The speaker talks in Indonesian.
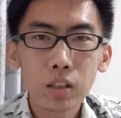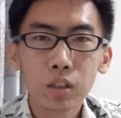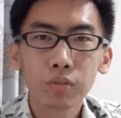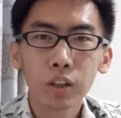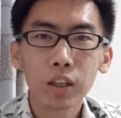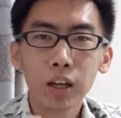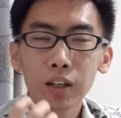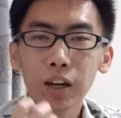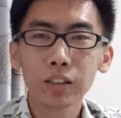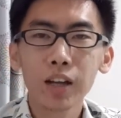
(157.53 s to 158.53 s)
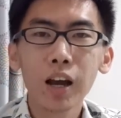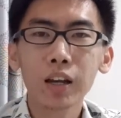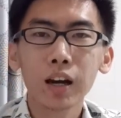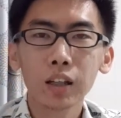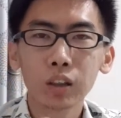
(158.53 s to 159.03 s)
sifatnya adalah
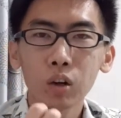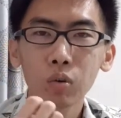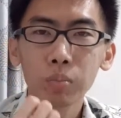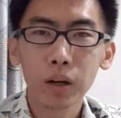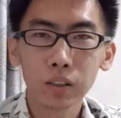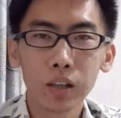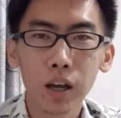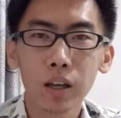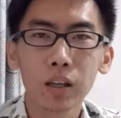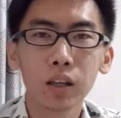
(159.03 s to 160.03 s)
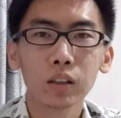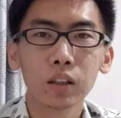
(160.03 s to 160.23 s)
cair atau basah ya